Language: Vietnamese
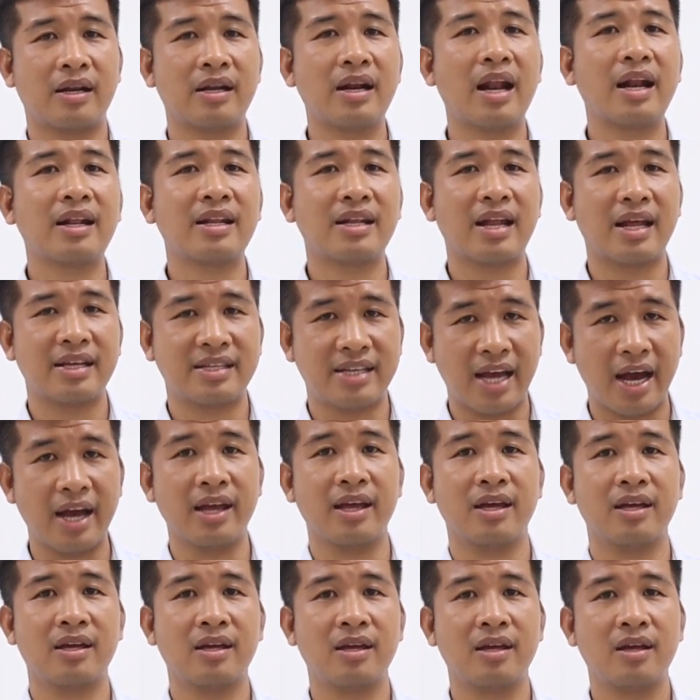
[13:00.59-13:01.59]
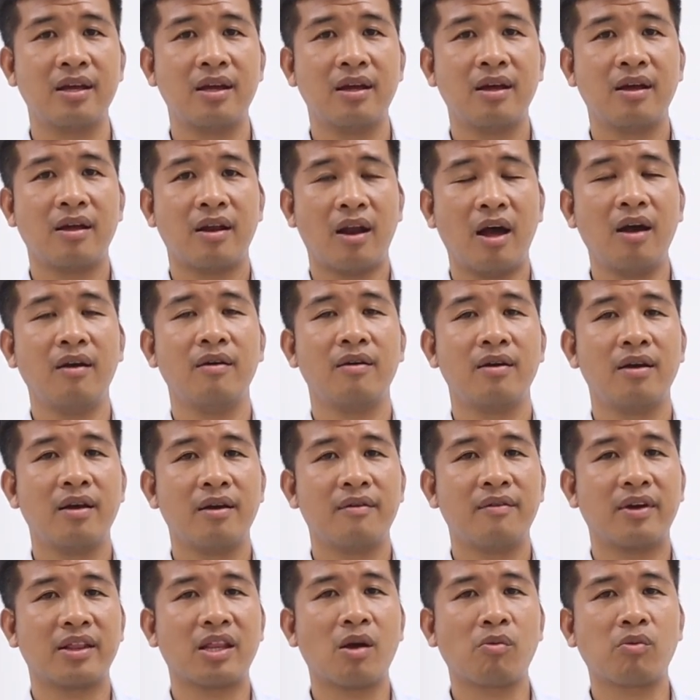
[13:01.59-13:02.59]
rất là dày đó
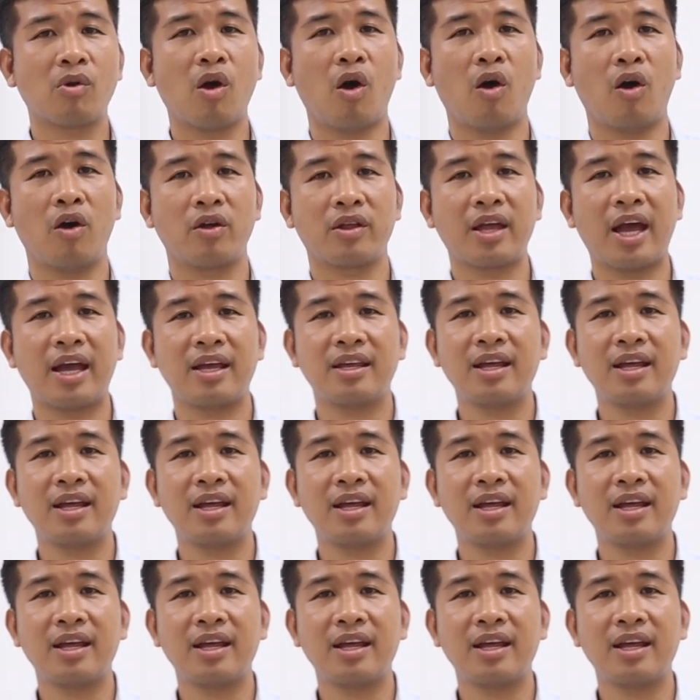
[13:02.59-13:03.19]
và tốc độ họ chạy